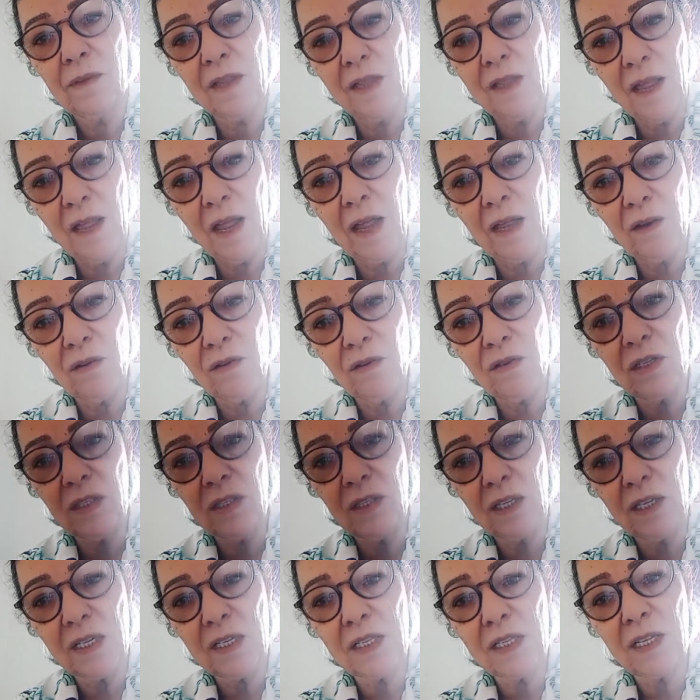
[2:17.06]
E aí nos
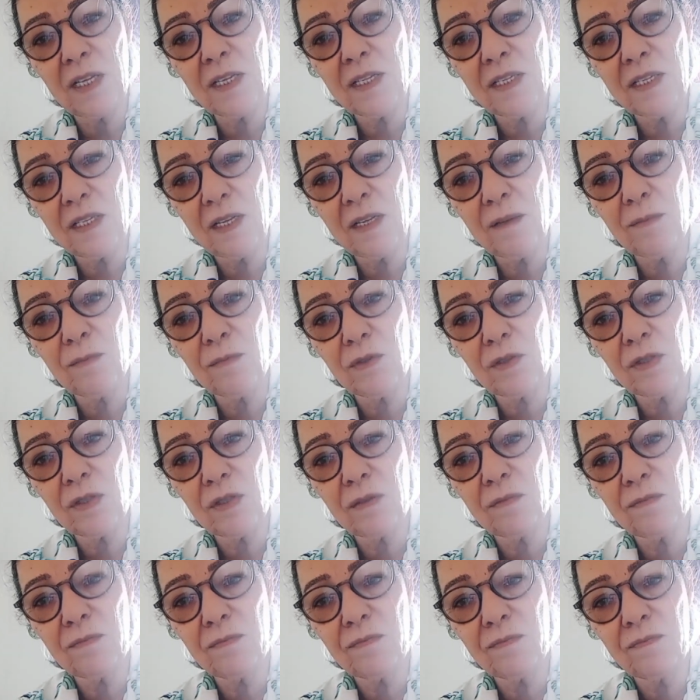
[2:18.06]

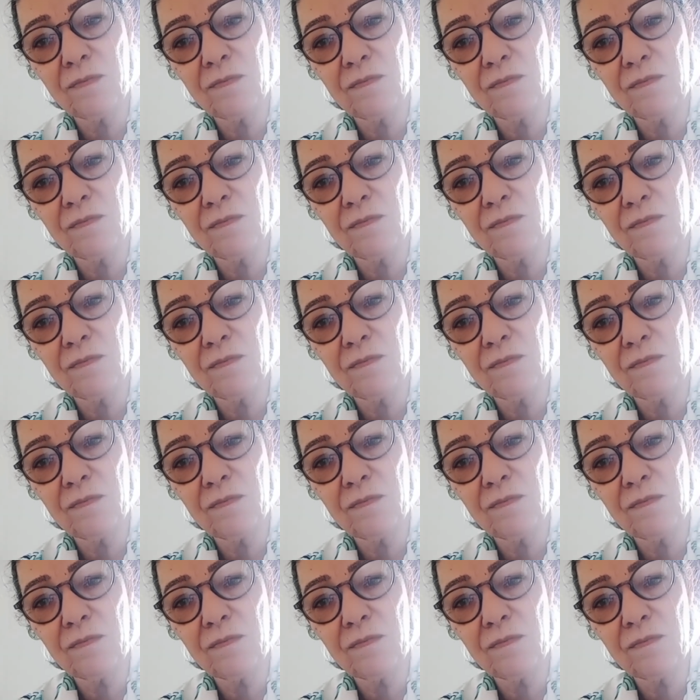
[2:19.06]
entristecemos.